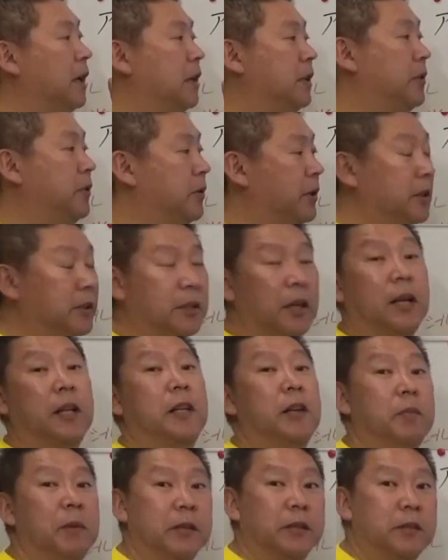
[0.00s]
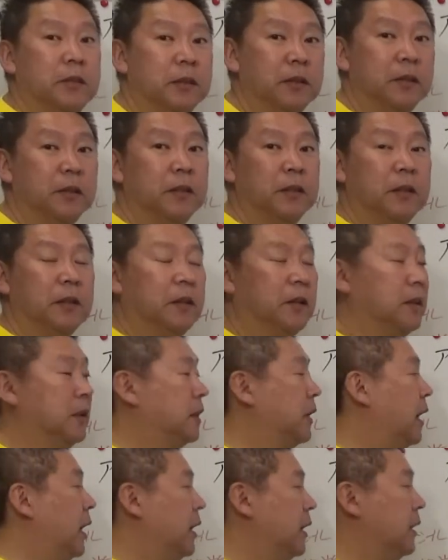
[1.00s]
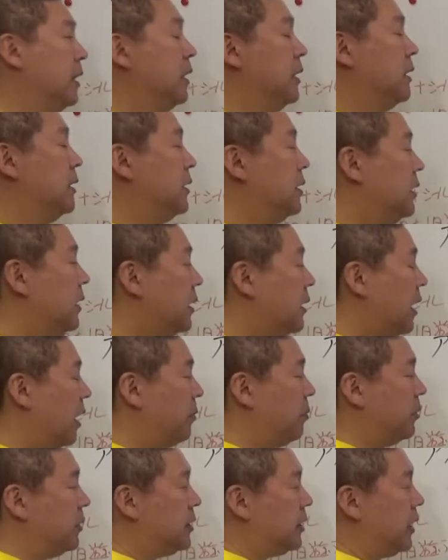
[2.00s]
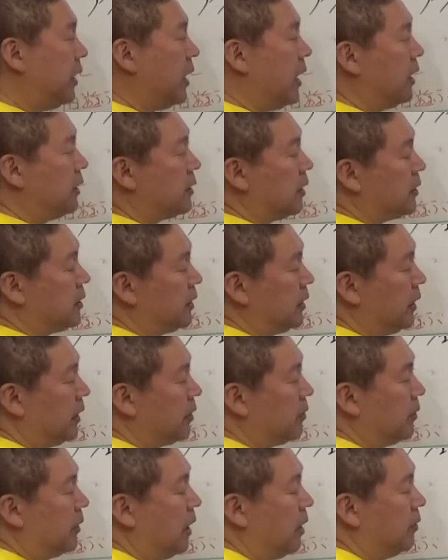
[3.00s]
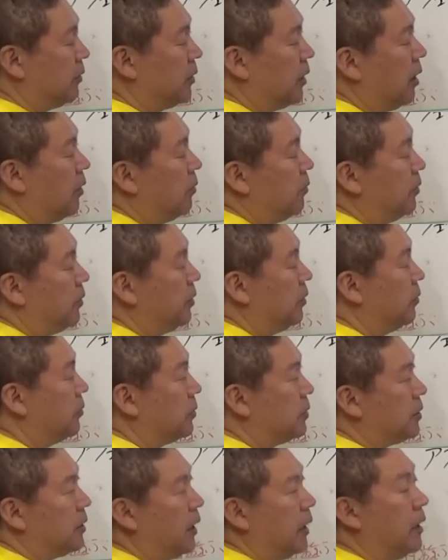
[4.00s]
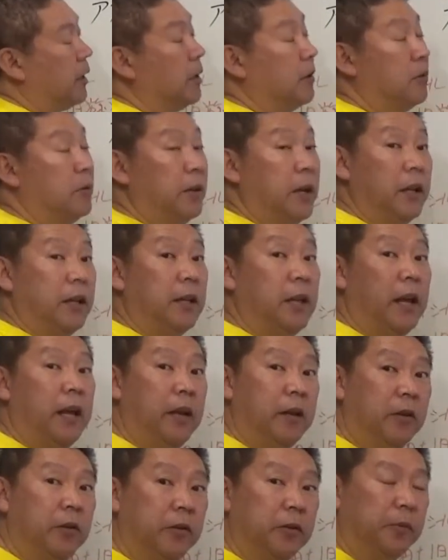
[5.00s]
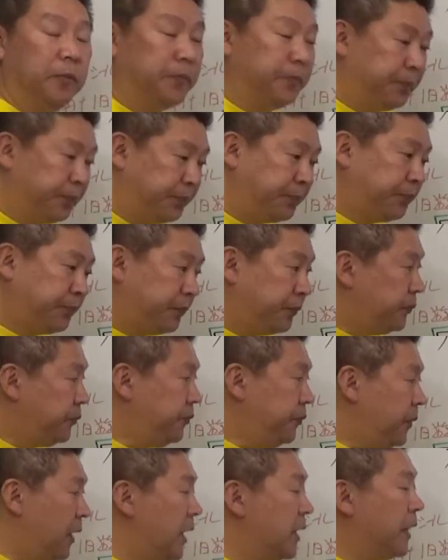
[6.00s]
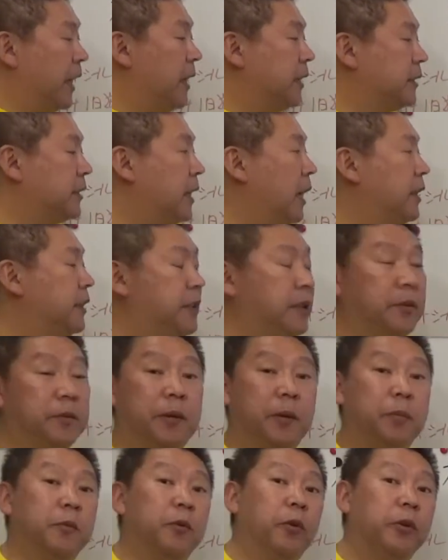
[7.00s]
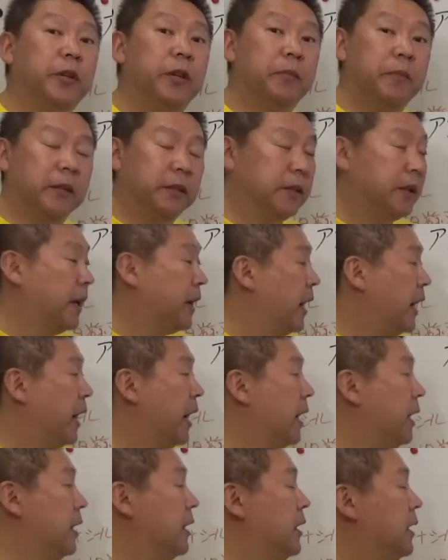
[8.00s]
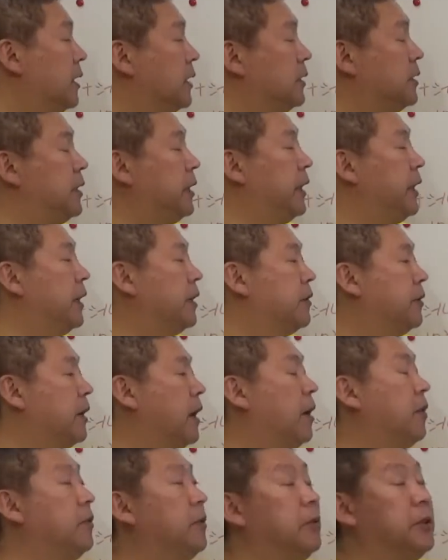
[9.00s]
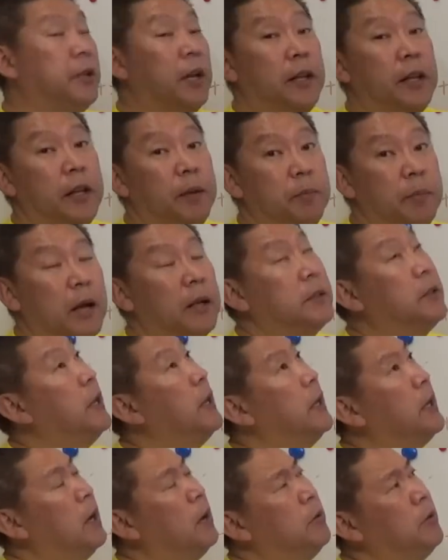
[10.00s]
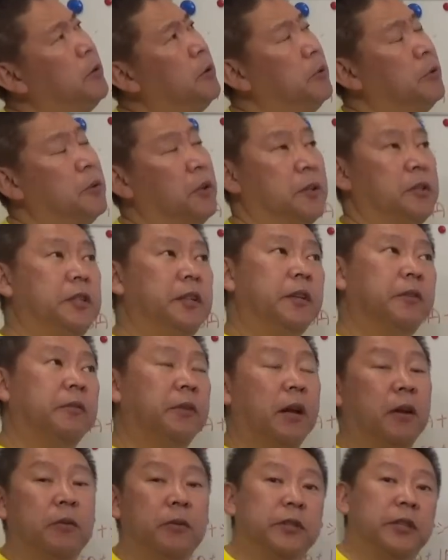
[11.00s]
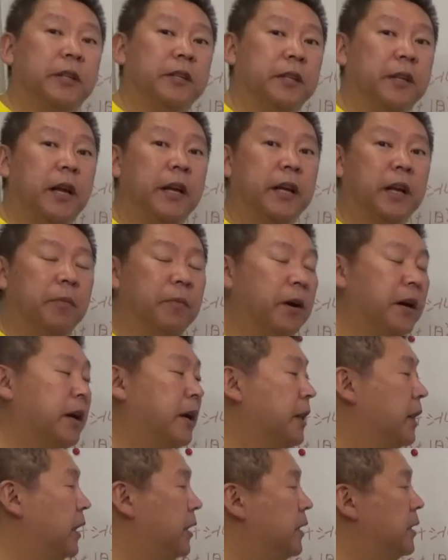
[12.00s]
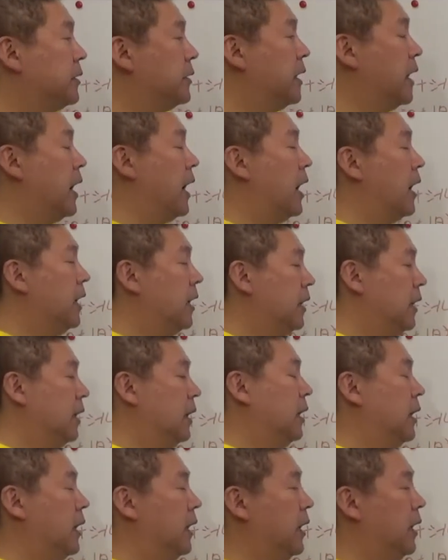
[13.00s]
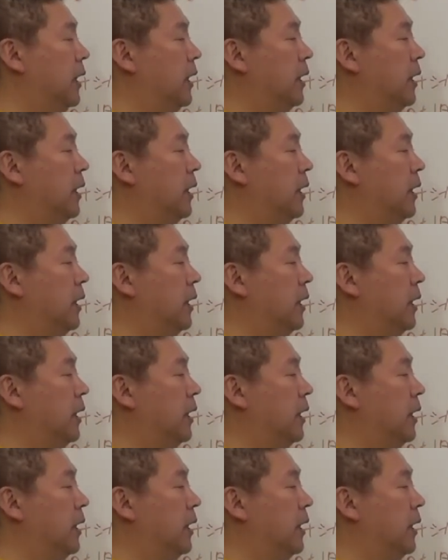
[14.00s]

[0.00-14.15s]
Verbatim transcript: 入金されてます。で、株式会社 G クラウドが運用してくれている決済システム動いてますから、 G クラウド社に、正確にとしては G クラウド社じゃないかもわからないんですが、そ